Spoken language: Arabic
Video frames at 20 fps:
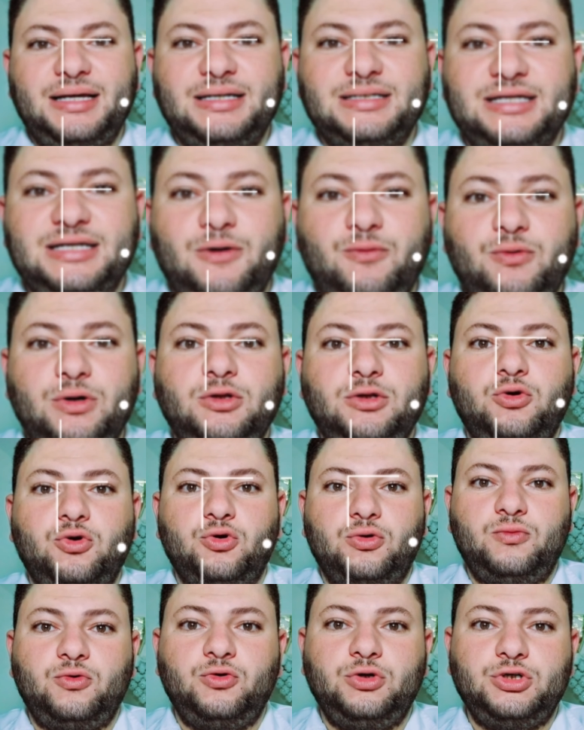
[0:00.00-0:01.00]
يزود
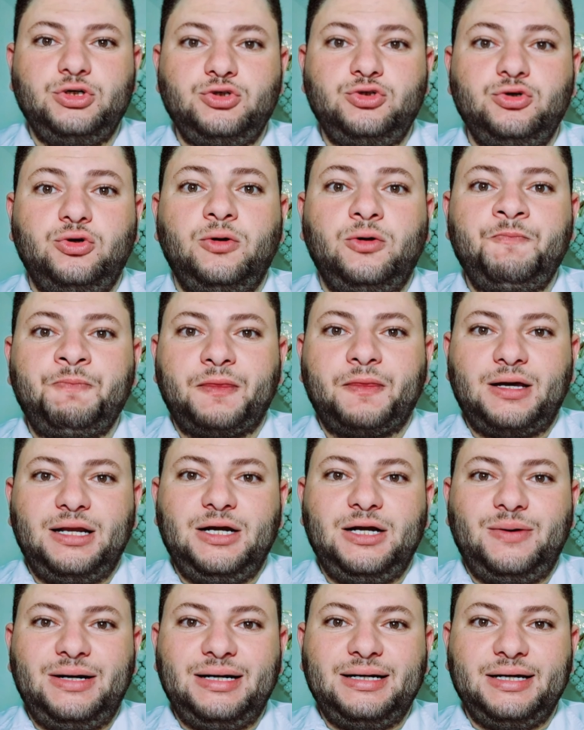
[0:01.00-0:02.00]
هرمون الجوع
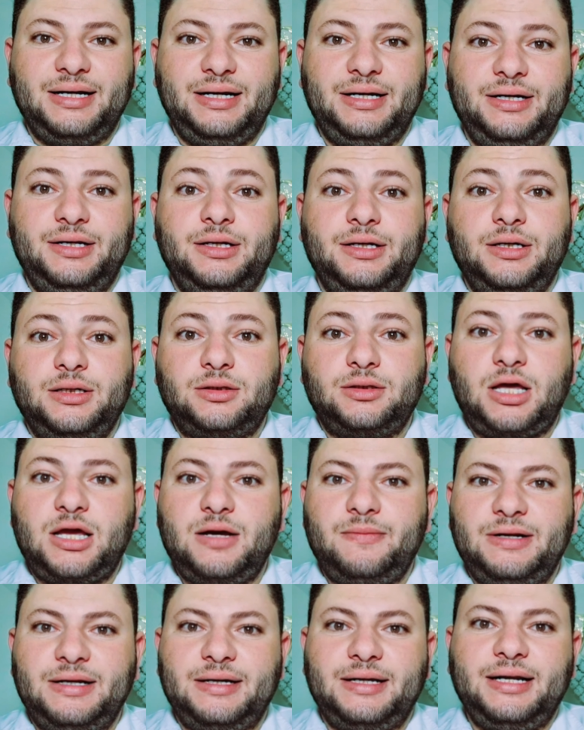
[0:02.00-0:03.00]
اللي هو الغريلين،
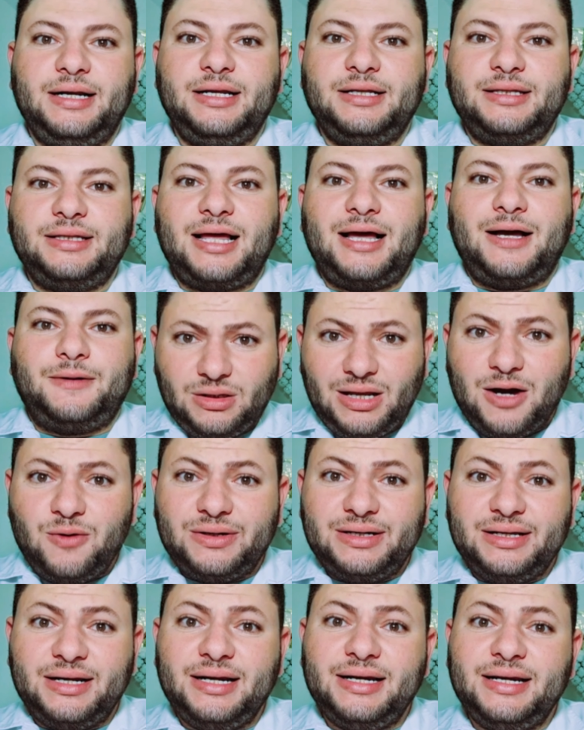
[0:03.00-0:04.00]
طيب الغريلين ده او
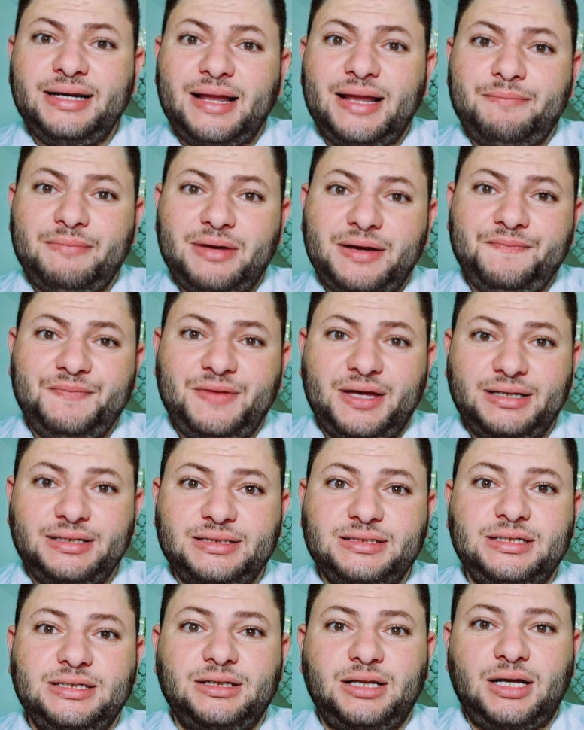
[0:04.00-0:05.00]
الجريلين لما يبدا
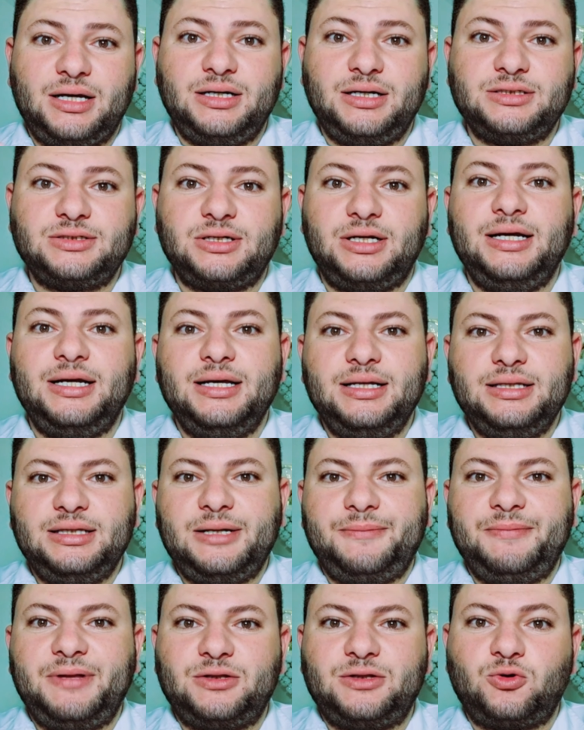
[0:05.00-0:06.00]
يزيد هيحصل ايه؟
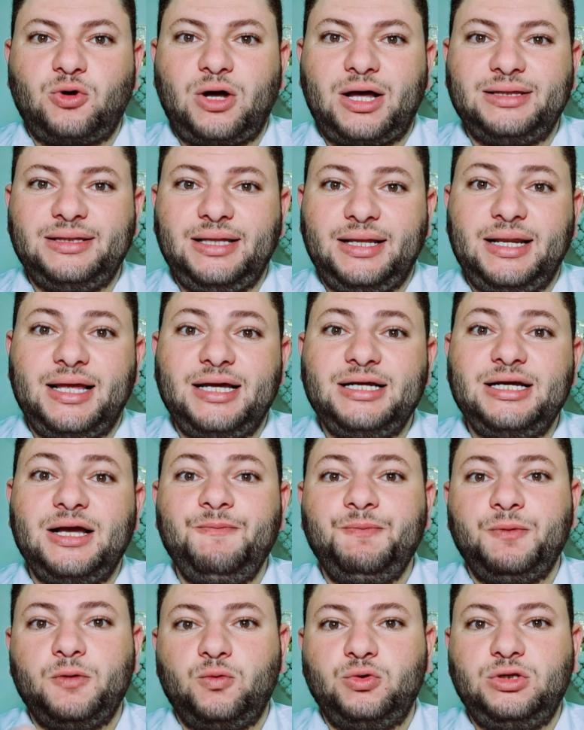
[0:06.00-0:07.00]
تبدا تروح على
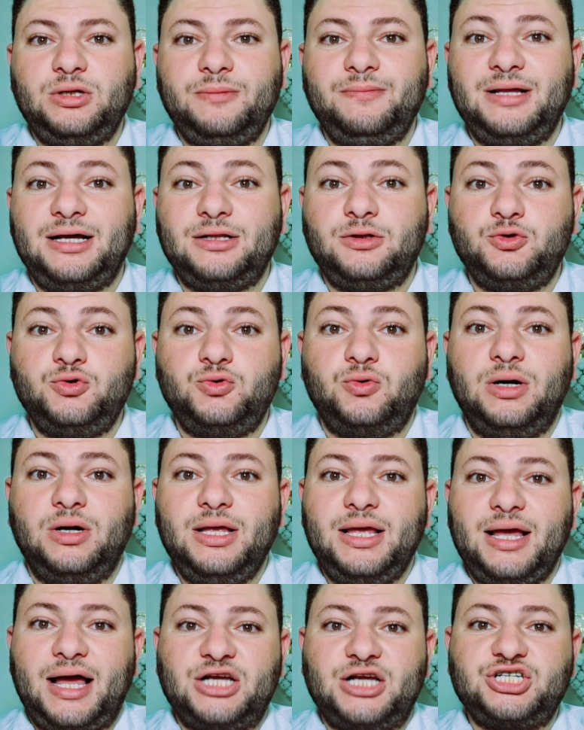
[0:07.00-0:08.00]
الثلاجه وتبدا تجوع،
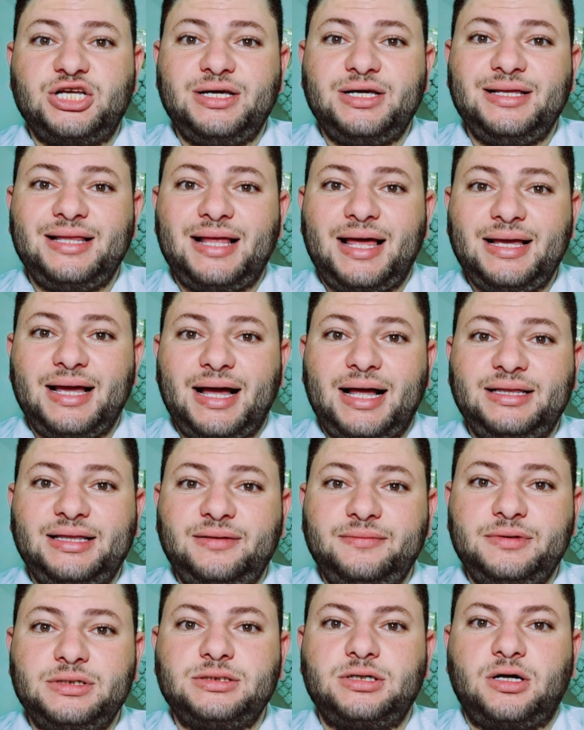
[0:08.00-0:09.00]
عشان كده اي حد
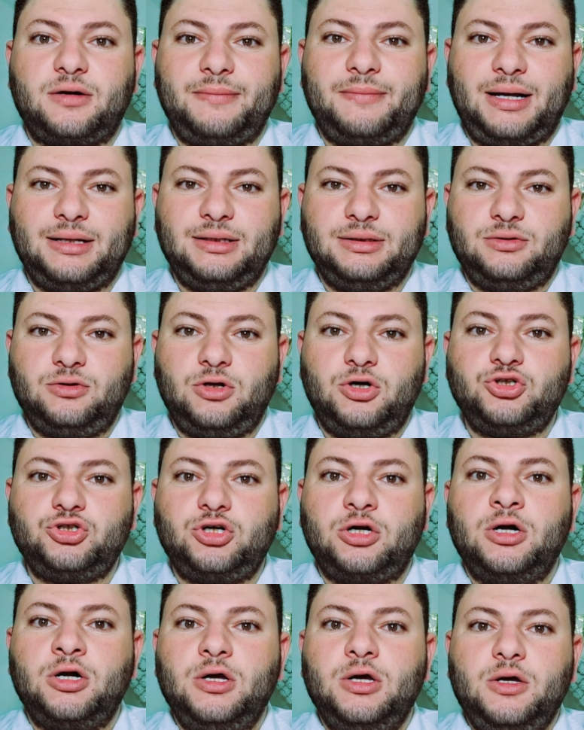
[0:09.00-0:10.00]
بيسهر بعد
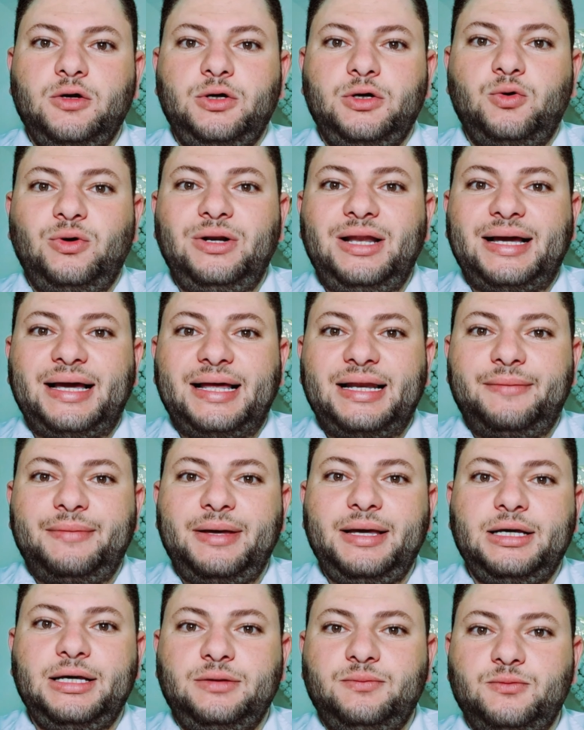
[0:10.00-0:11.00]
12 يقول لك انا
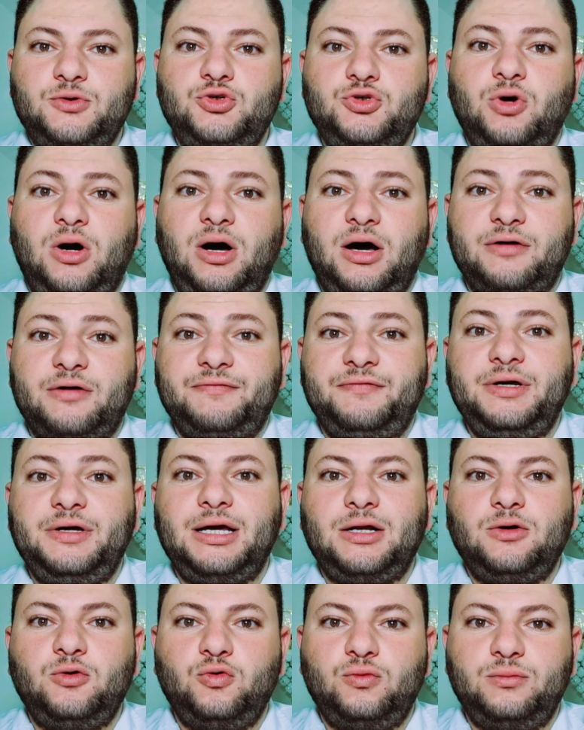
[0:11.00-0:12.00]
ميت من الجوع
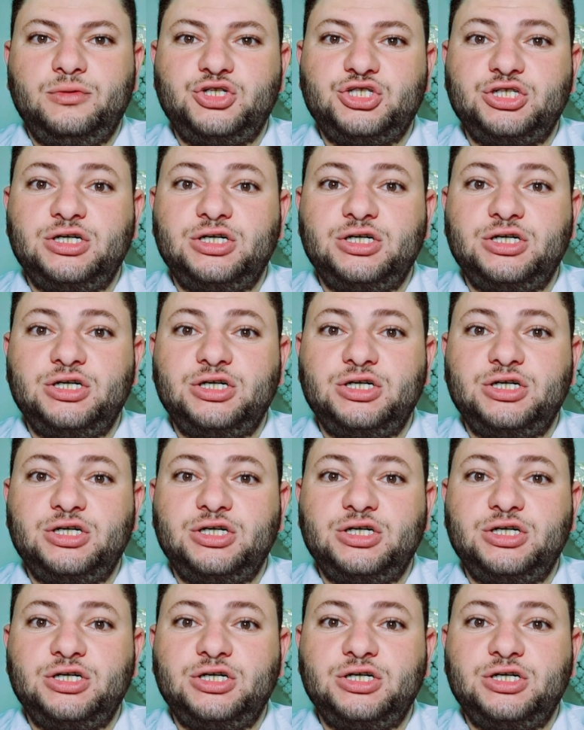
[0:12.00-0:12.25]
حرفيا ومش